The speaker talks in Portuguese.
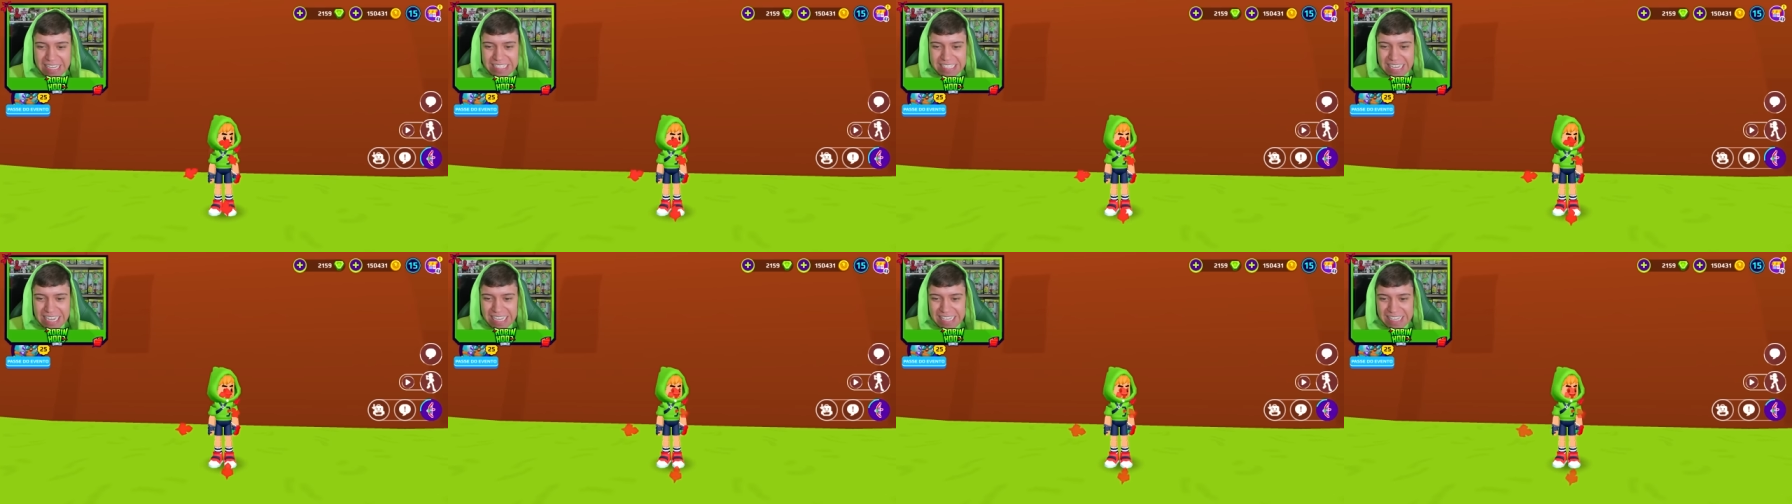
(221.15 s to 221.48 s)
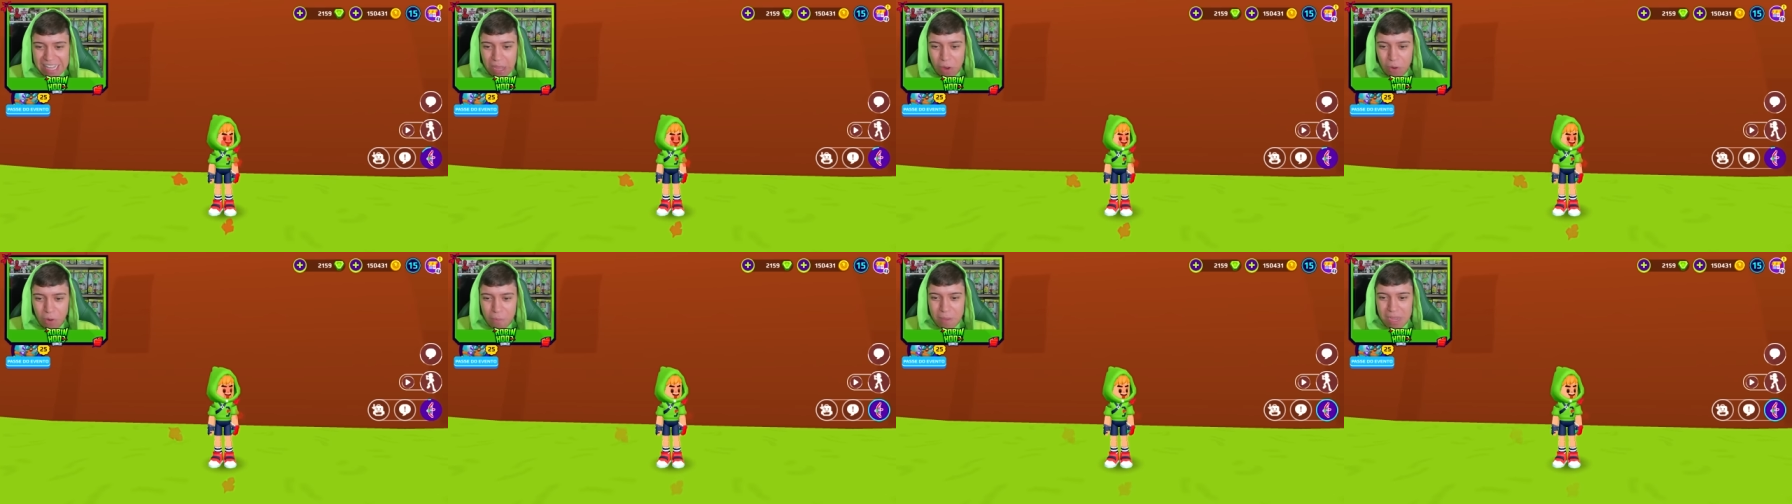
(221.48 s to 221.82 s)
Você
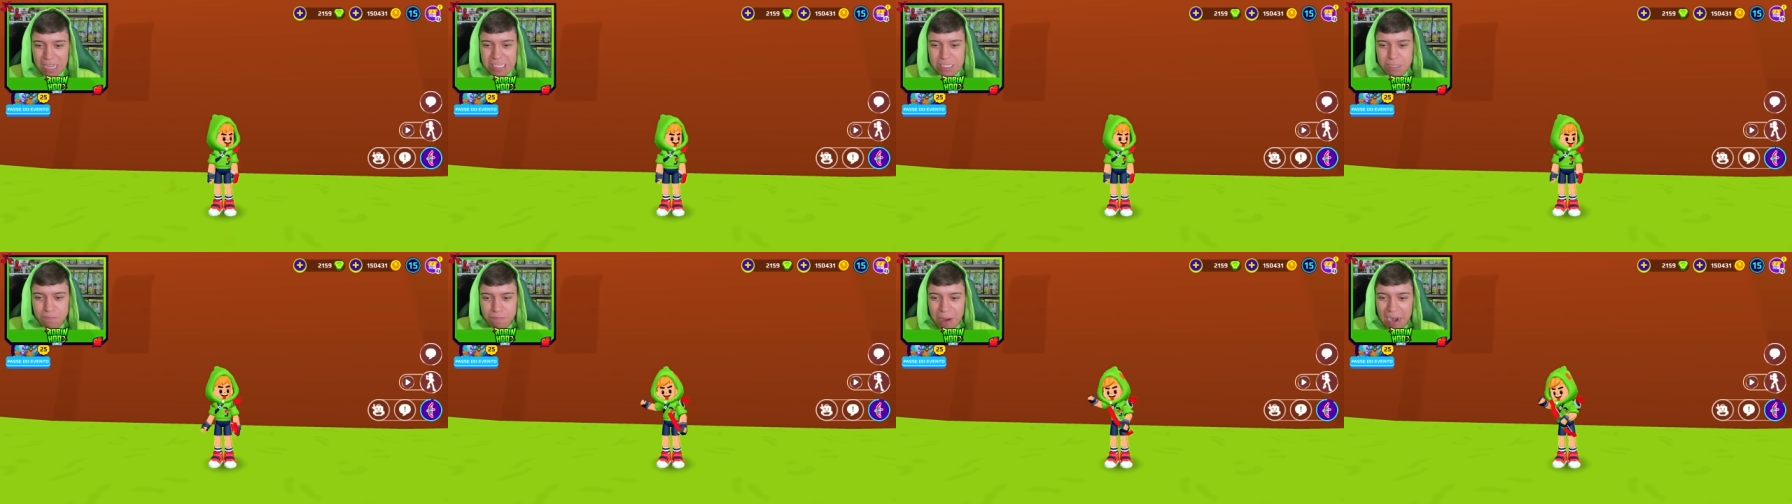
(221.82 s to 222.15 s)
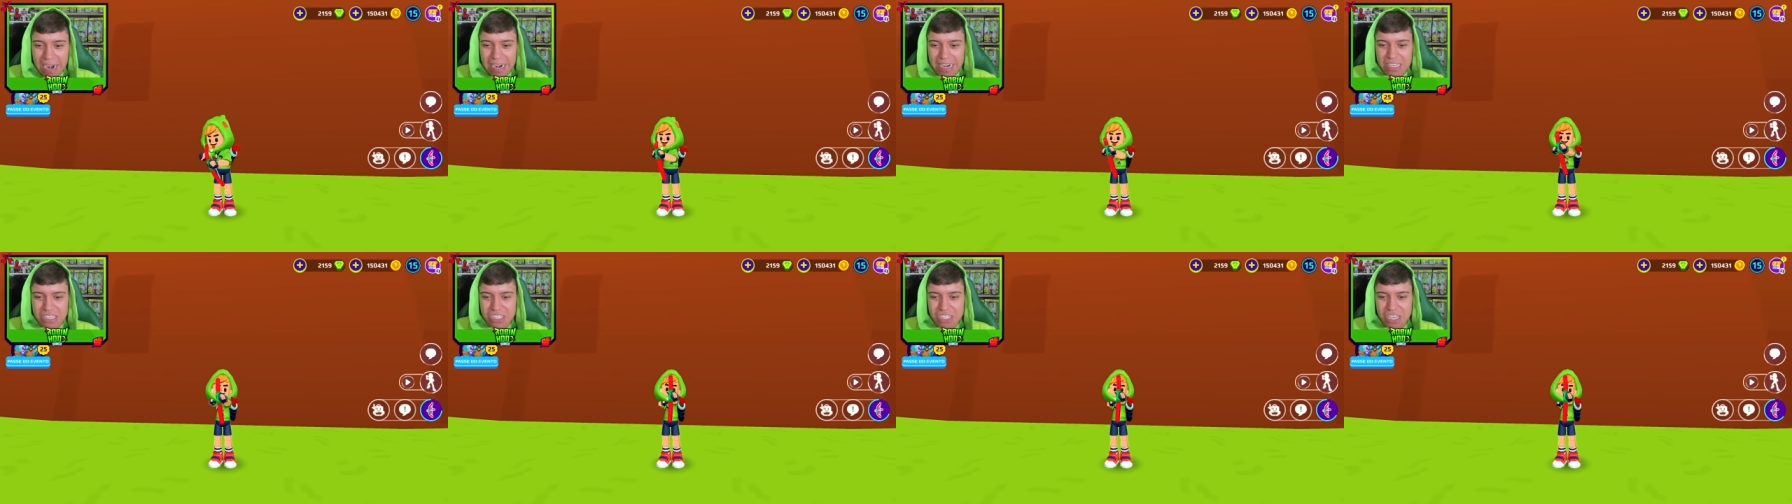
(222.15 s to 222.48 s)
tem algumas
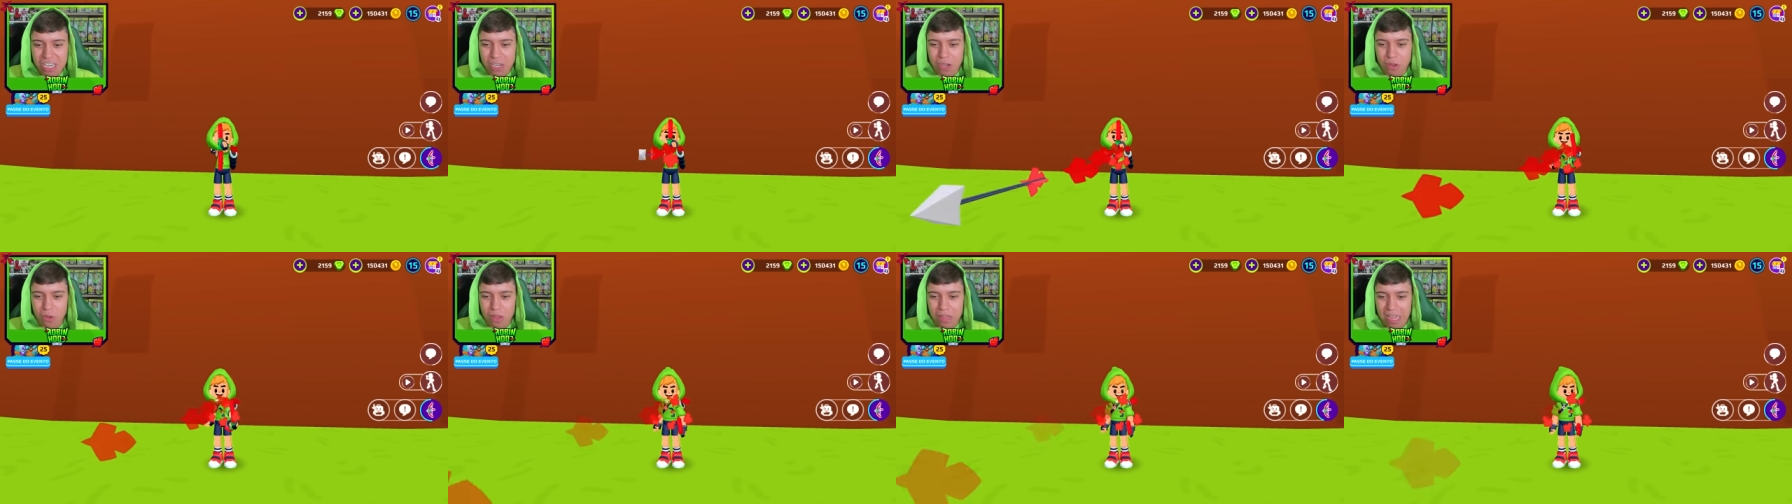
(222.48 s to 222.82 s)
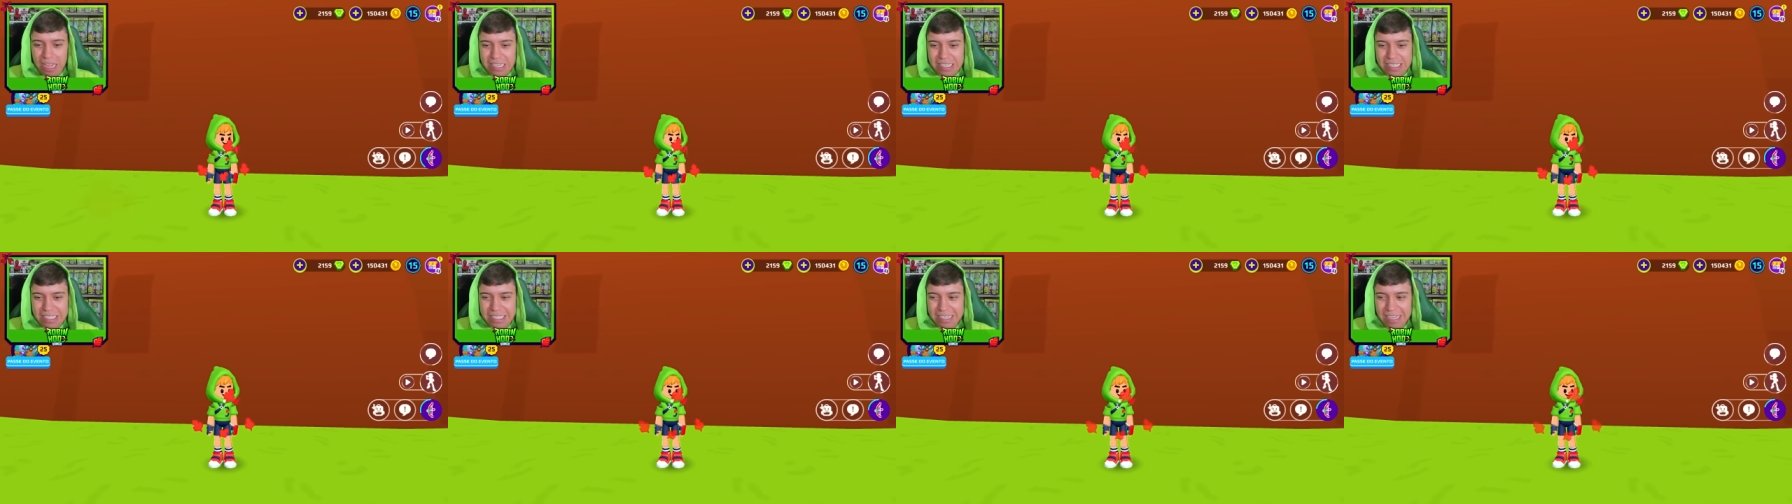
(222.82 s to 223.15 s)

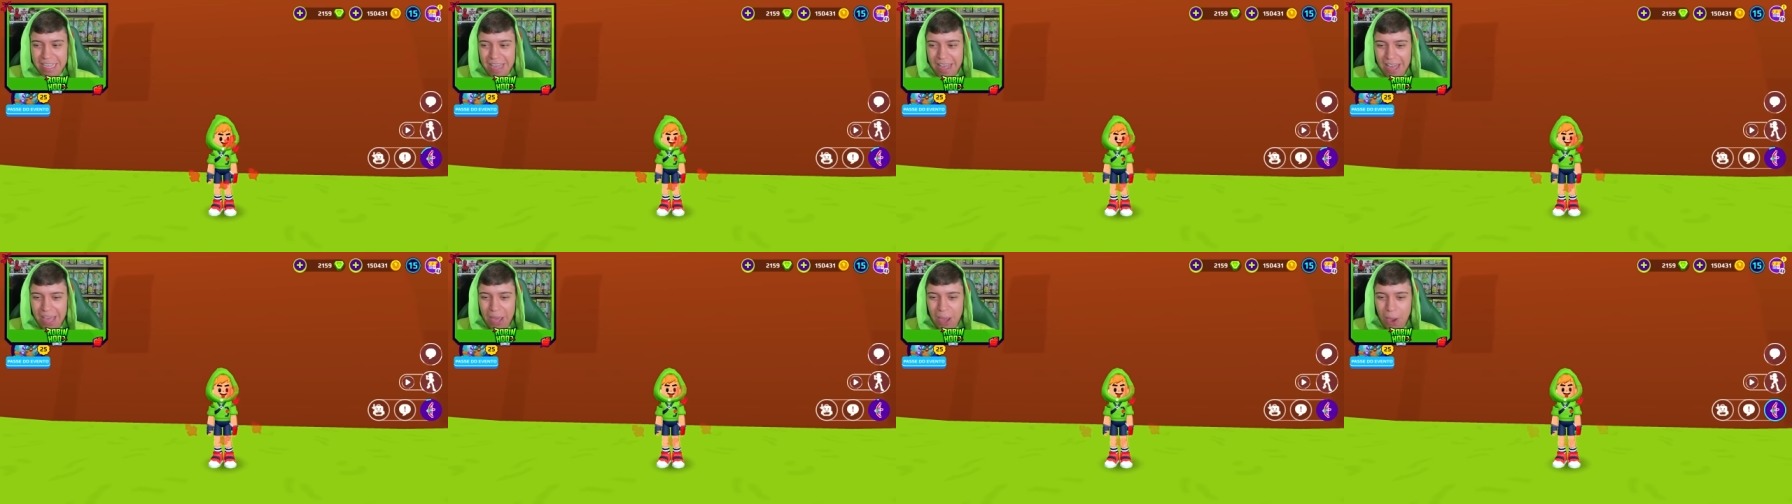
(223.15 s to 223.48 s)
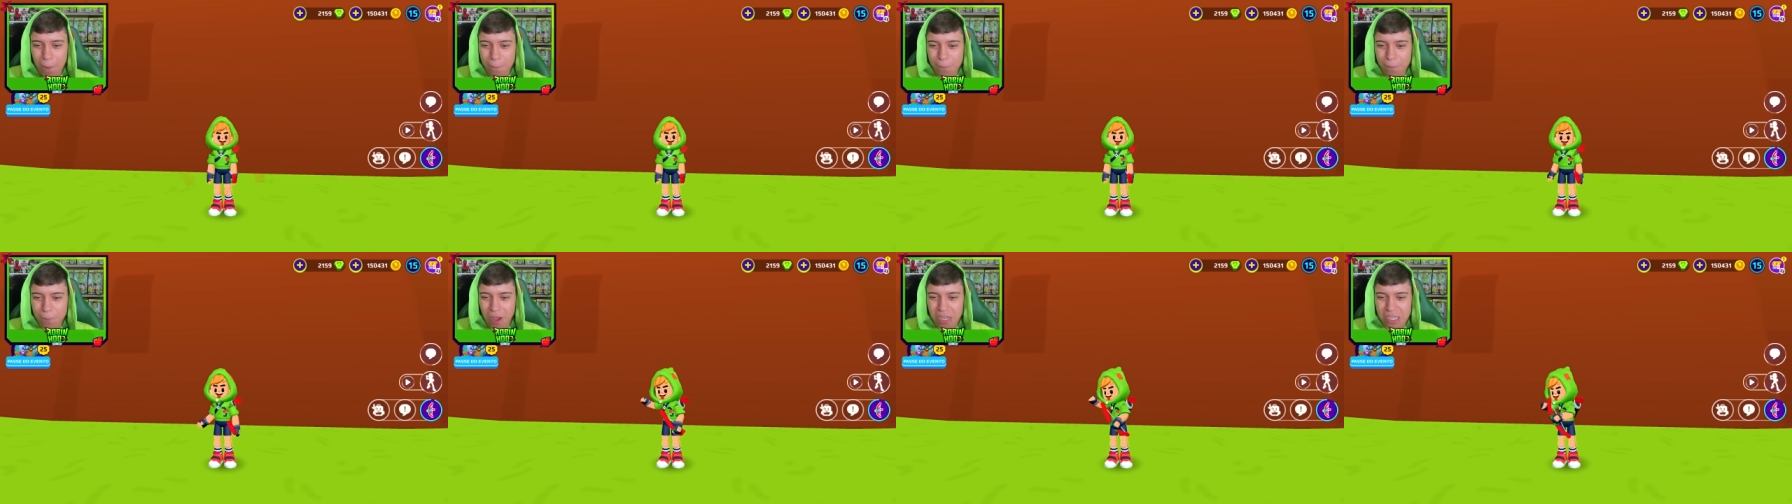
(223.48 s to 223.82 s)
partículas!
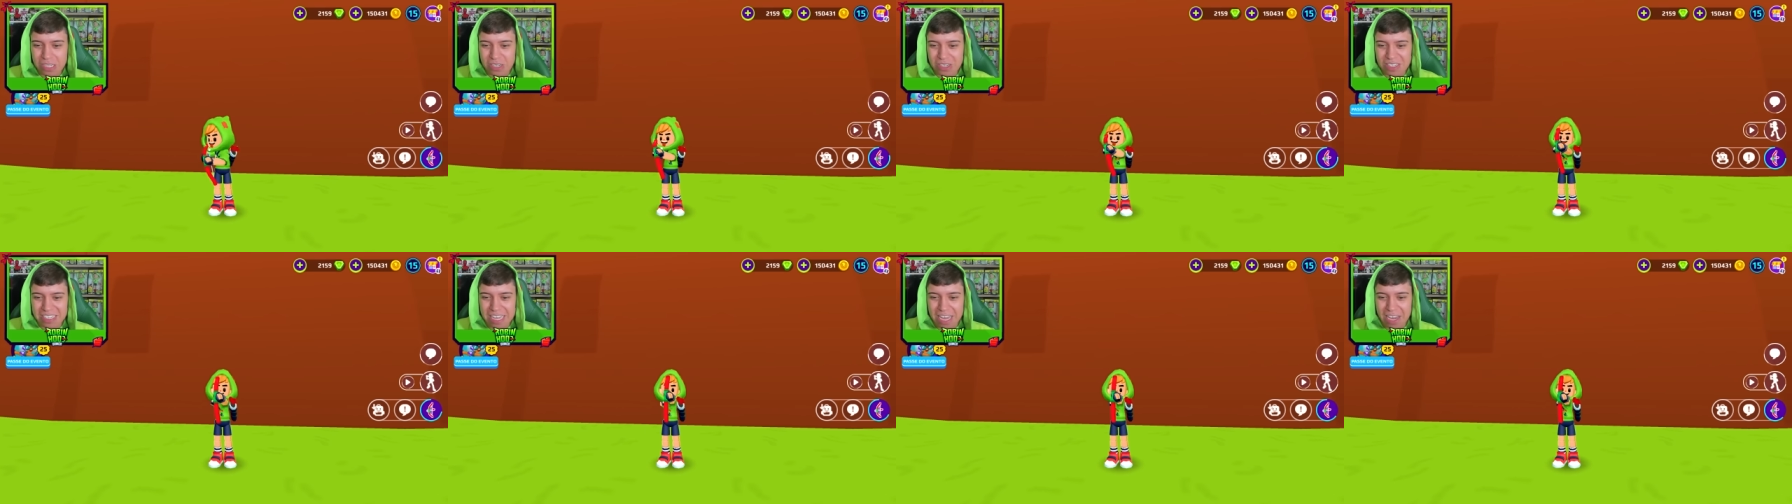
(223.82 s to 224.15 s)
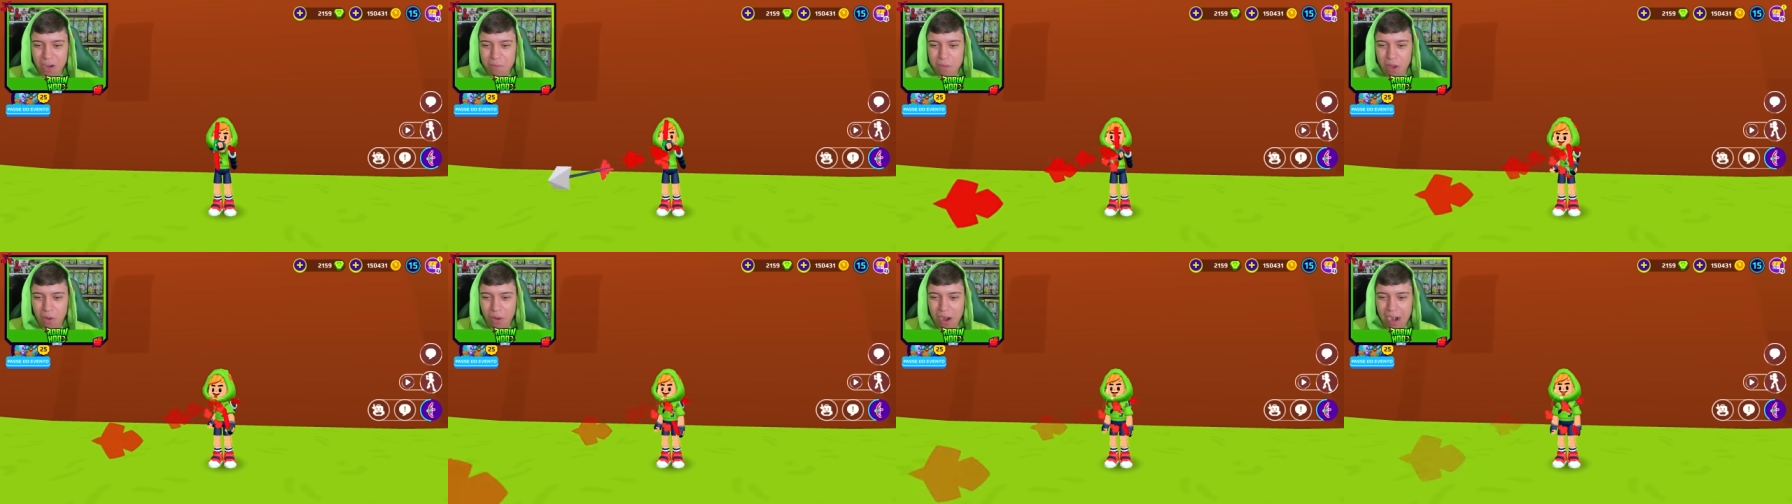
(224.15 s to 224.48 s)
Eu posso usar
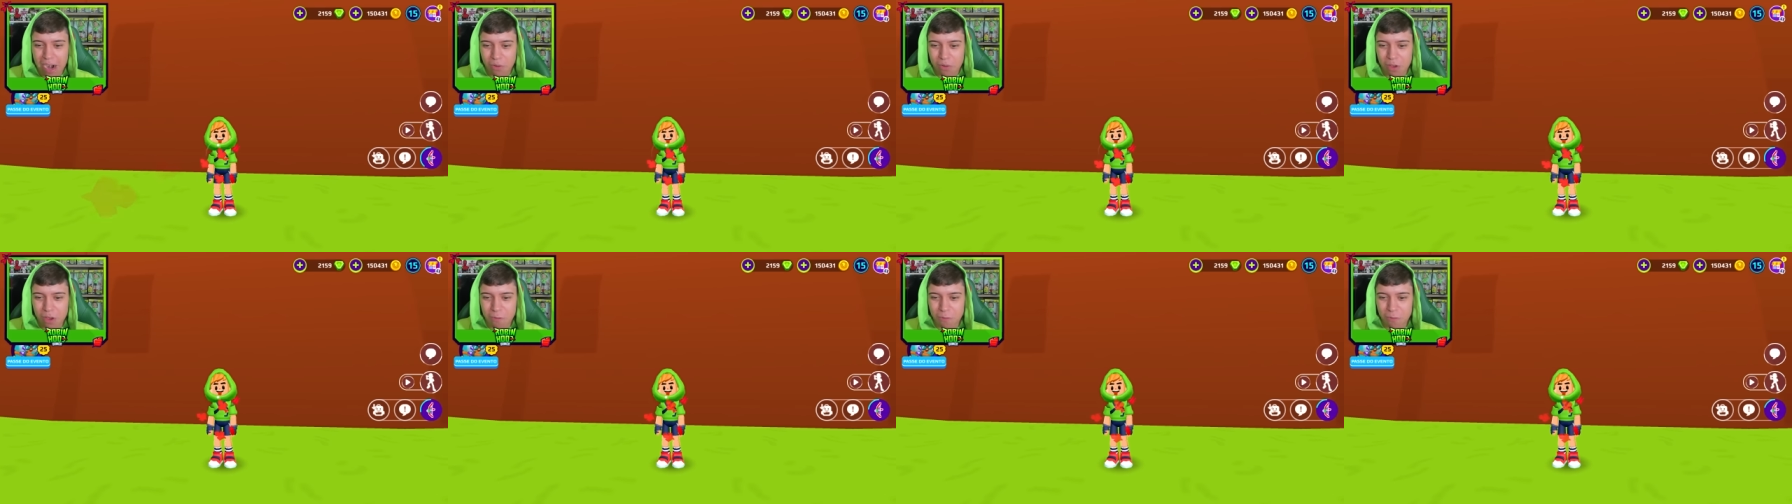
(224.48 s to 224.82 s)
o meu arco e